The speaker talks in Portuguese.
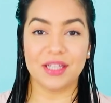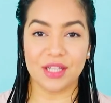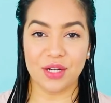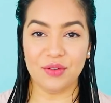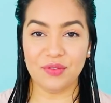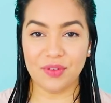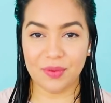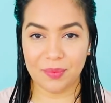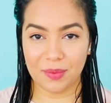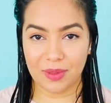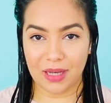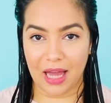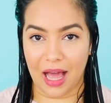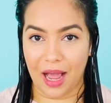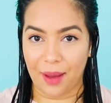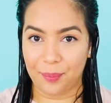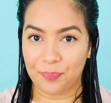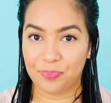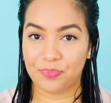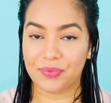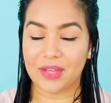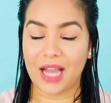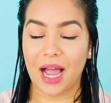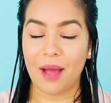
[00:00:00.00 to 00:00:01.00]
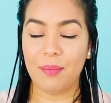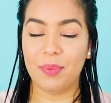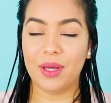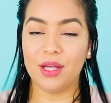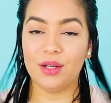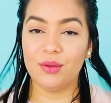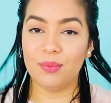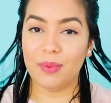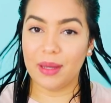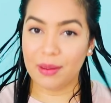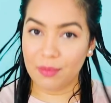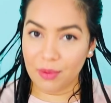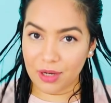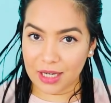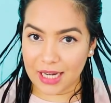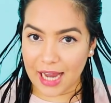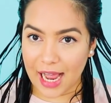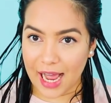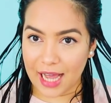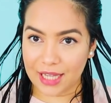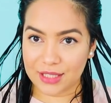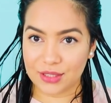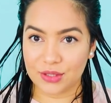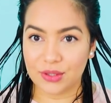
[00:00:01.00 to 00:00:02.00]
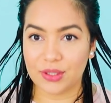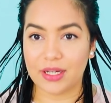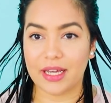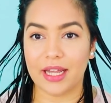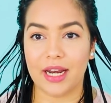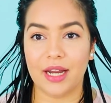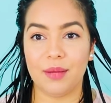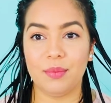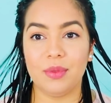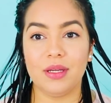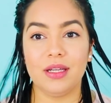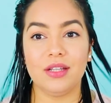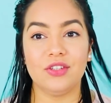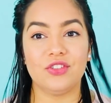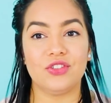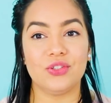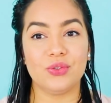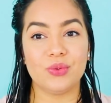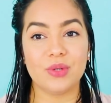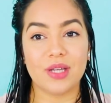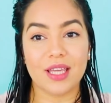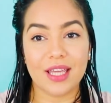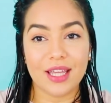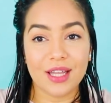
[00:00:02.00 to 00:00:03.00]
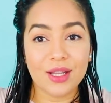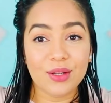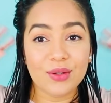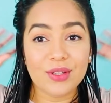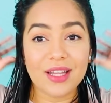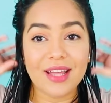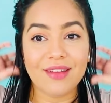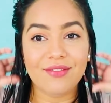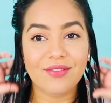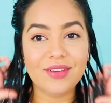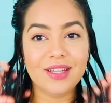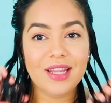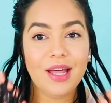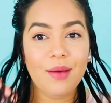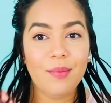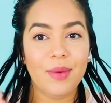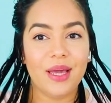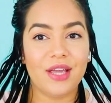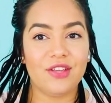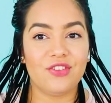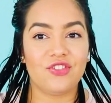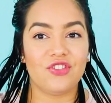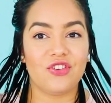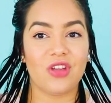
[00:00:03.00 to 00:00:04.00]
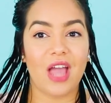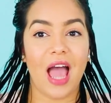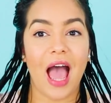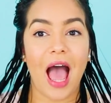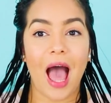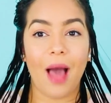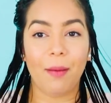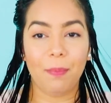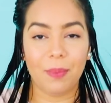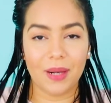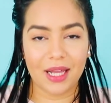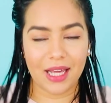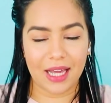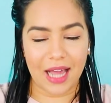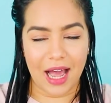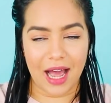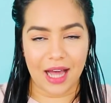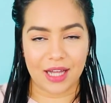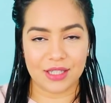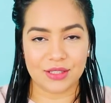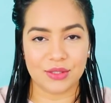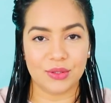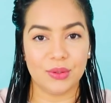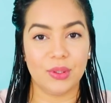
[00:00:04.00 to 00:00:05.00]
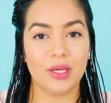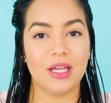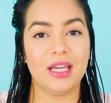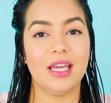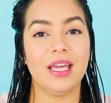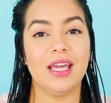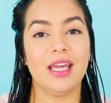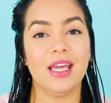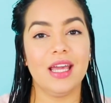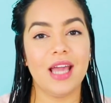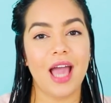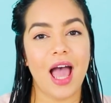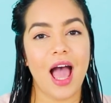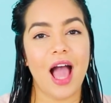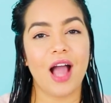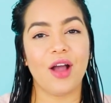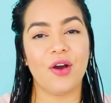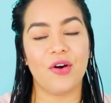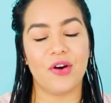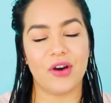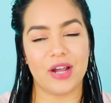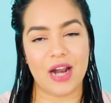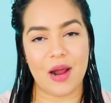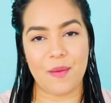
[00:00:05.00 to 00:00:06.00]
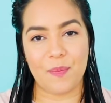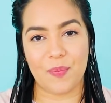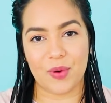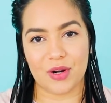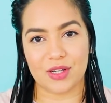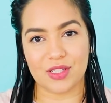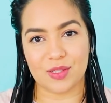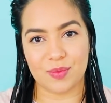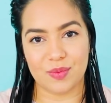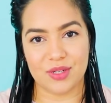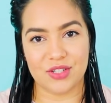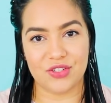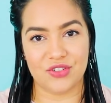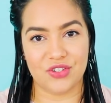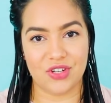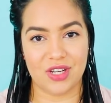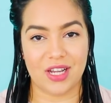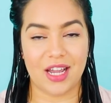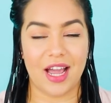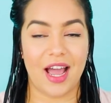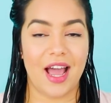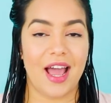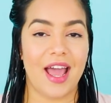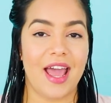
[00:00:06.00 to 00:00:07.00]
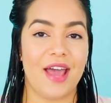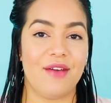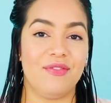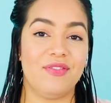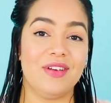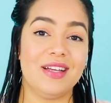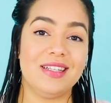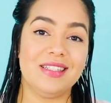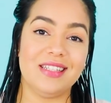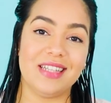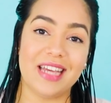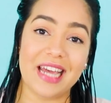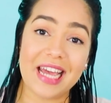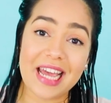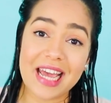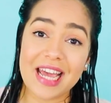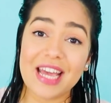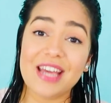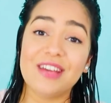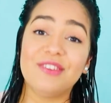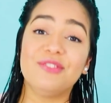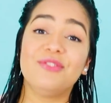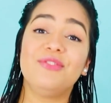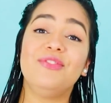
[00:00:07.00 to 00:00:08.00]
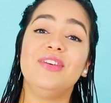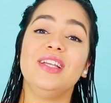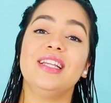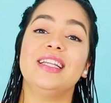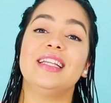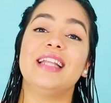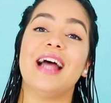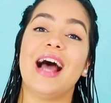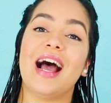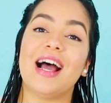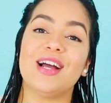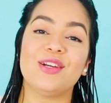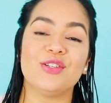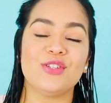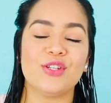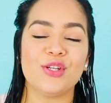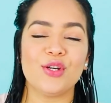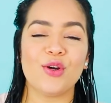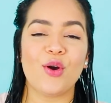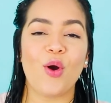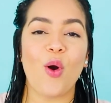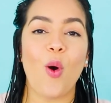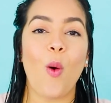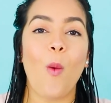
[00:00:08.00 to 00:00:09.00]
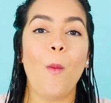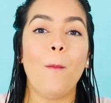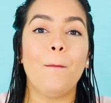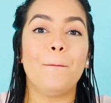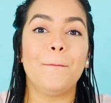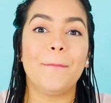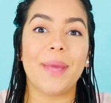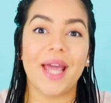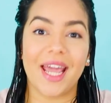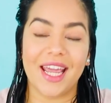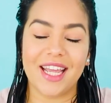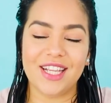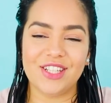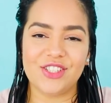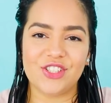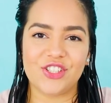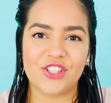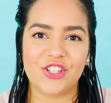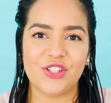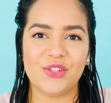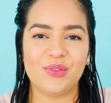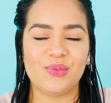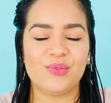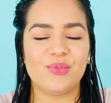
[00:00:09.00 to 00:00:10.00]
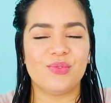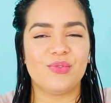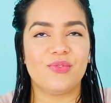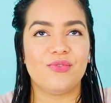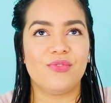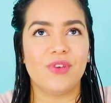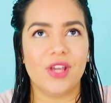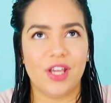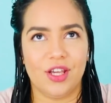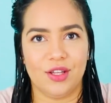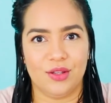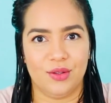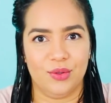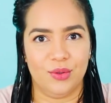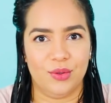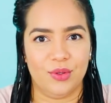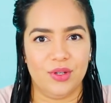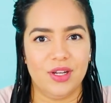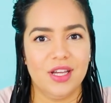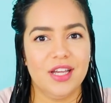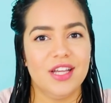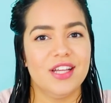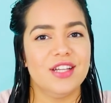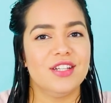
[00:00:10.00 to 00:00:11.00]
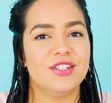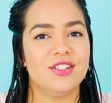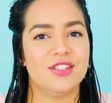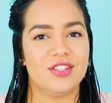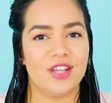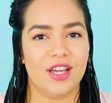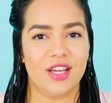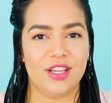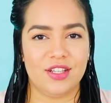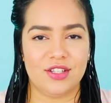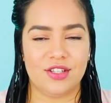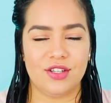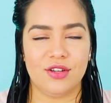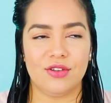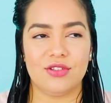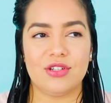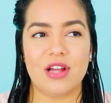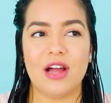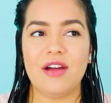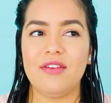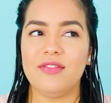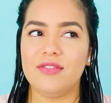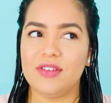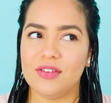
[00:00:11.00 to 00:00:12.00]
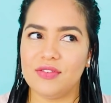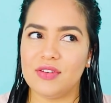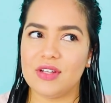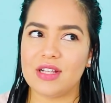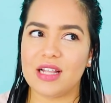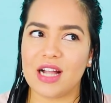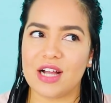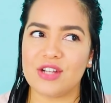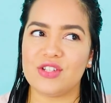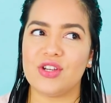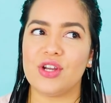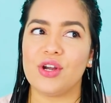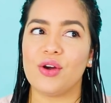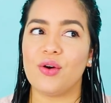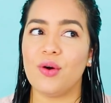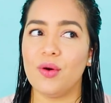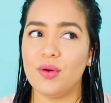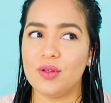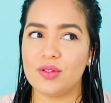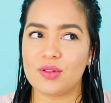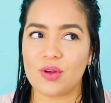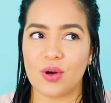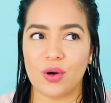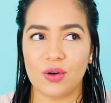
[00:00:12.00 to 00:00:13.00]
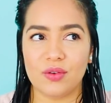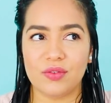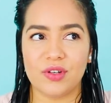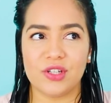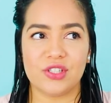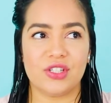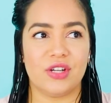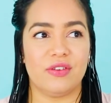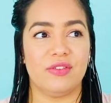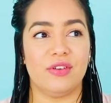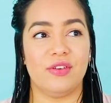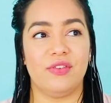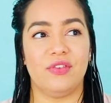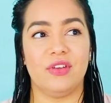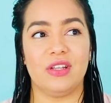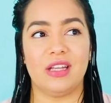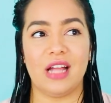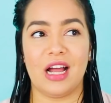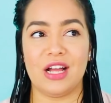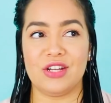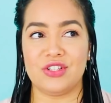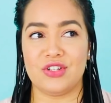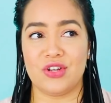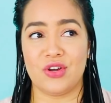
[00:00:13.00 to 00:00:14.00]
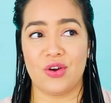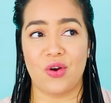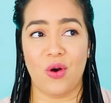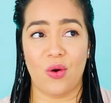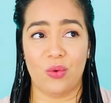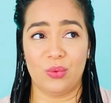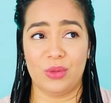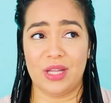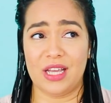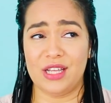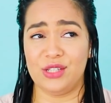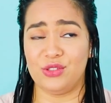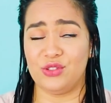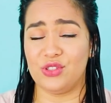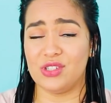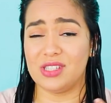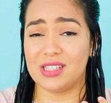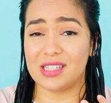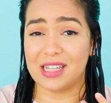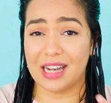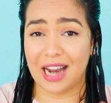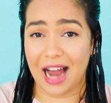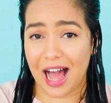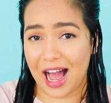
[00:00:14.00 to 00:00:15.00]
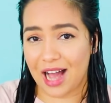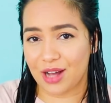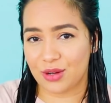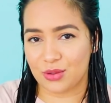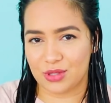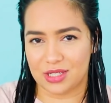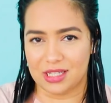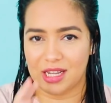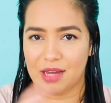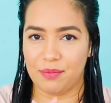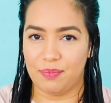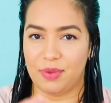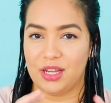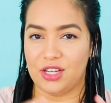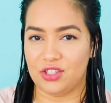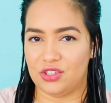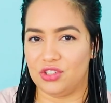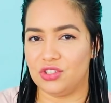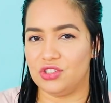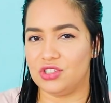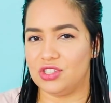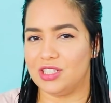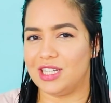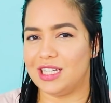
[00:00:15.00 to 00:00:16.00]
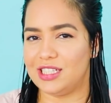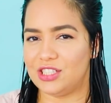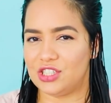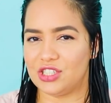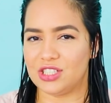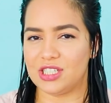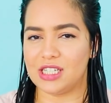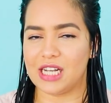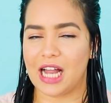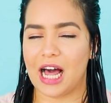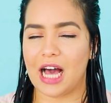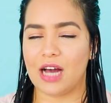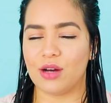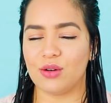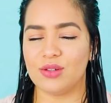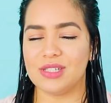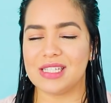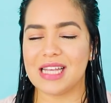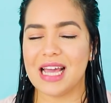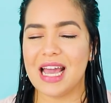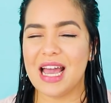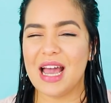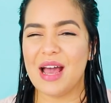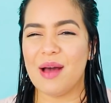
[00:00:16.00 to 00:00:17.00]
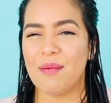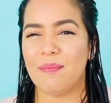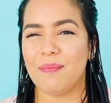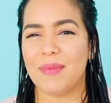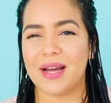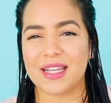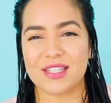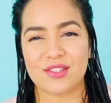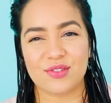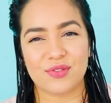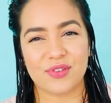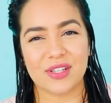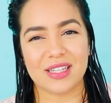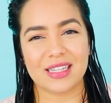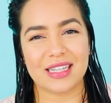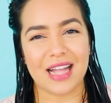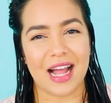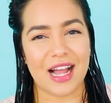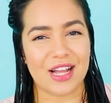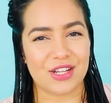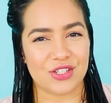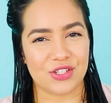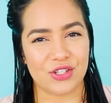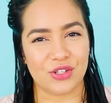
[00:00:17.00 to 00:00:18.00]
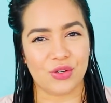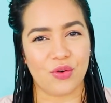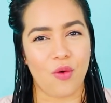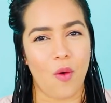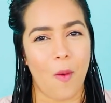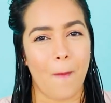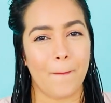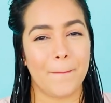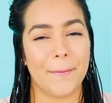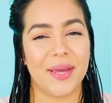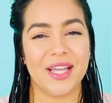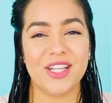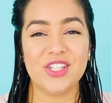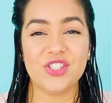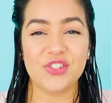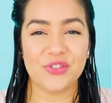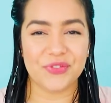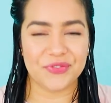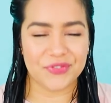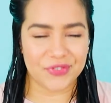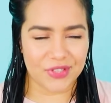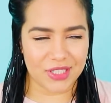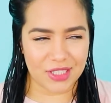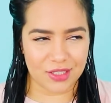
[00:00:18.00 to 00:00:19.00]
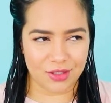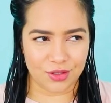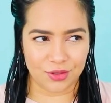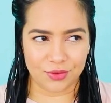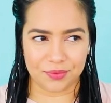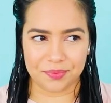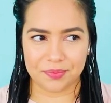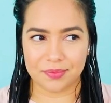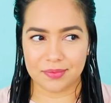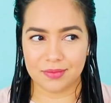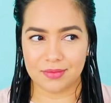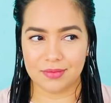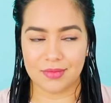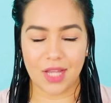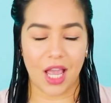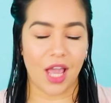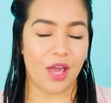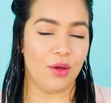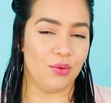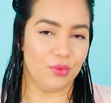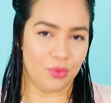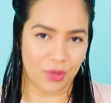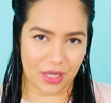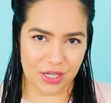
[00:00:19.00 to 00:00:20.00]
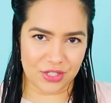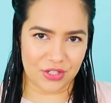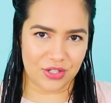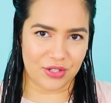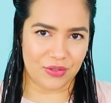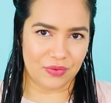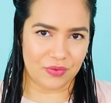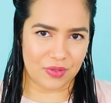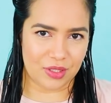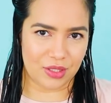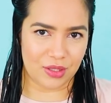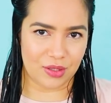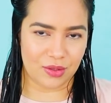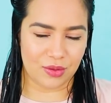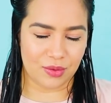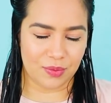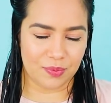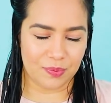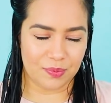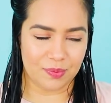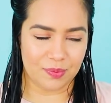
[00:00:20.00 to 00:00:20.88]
Então vamos lá. Cabelo bem molhado, creme de 1 kg devidamente aplicado. E agora a próxima dica é fazer fitagem com pente fino. Gente, eu já vi fitagem com escova, eu já vi fitagem com dentes largos, né? Pente de dentes largos, mas fitagem com pente fino eu nunca tinha visto.